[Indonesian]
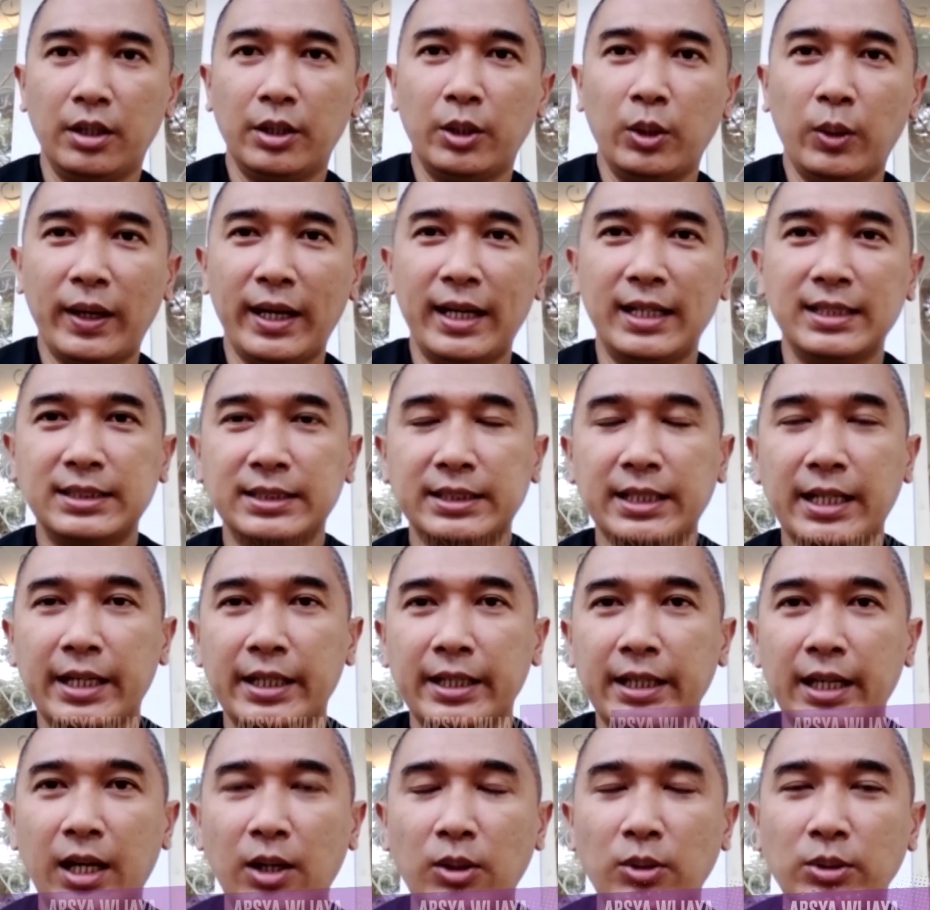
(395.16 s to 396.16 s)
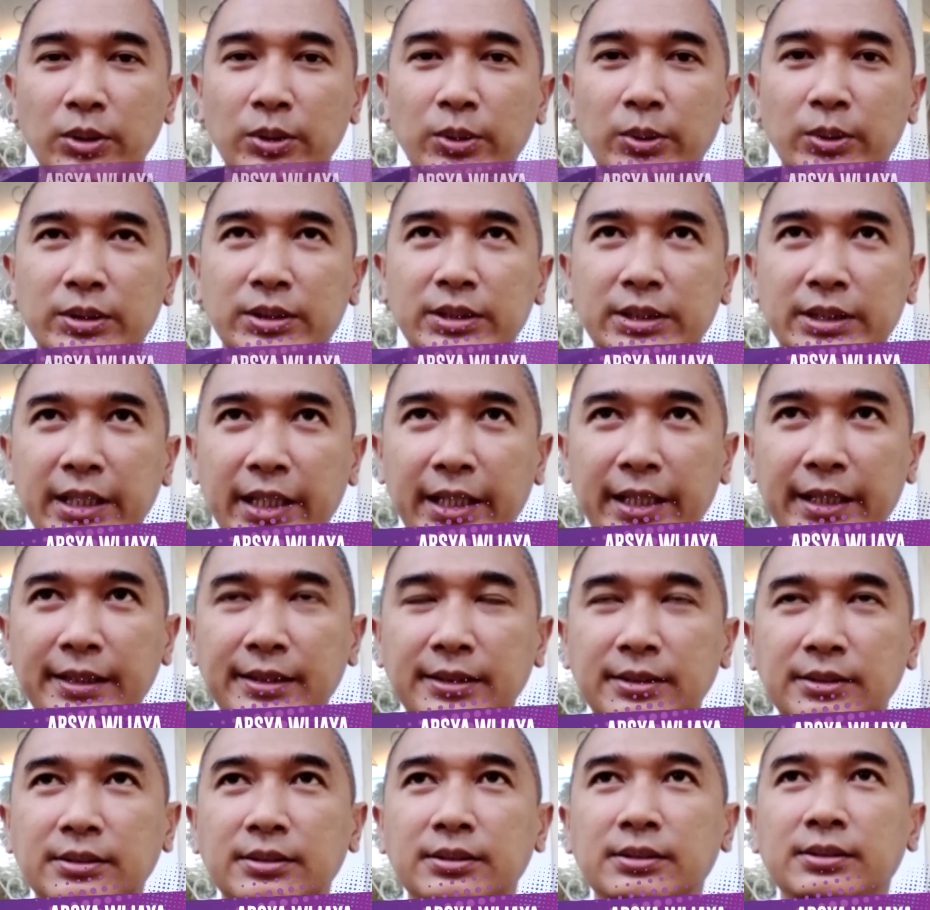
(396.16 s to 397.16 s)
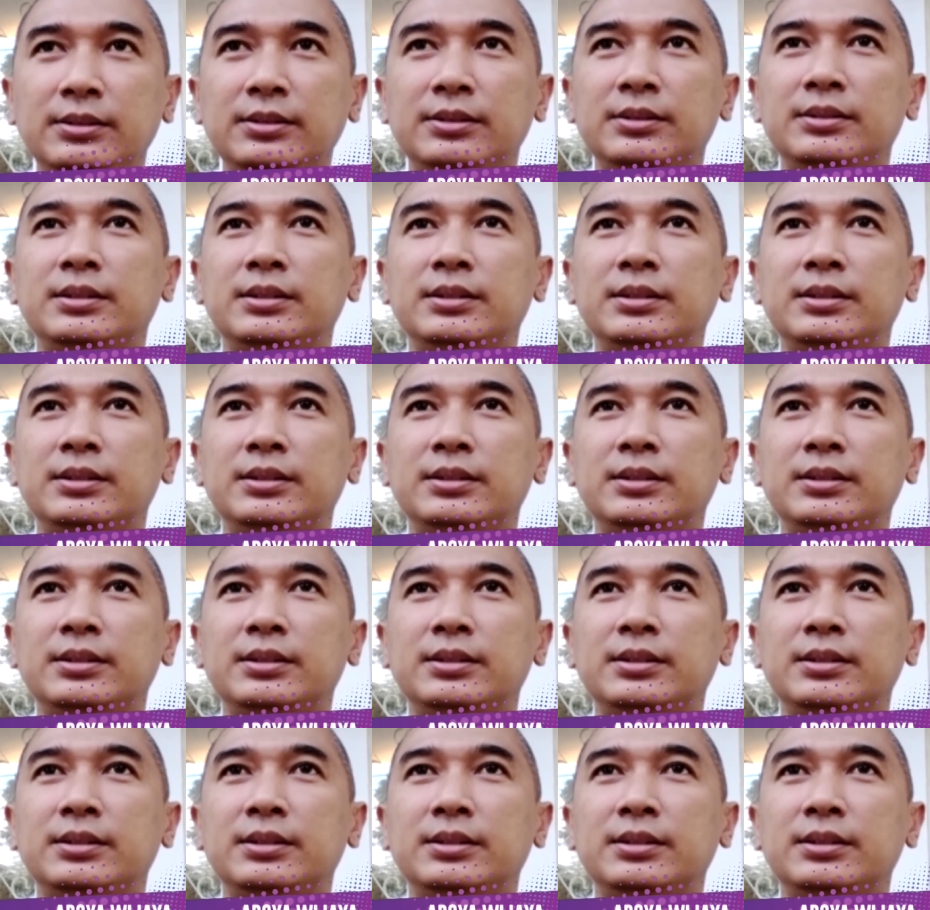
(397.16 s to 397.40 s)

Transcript: doa saya untuk Gen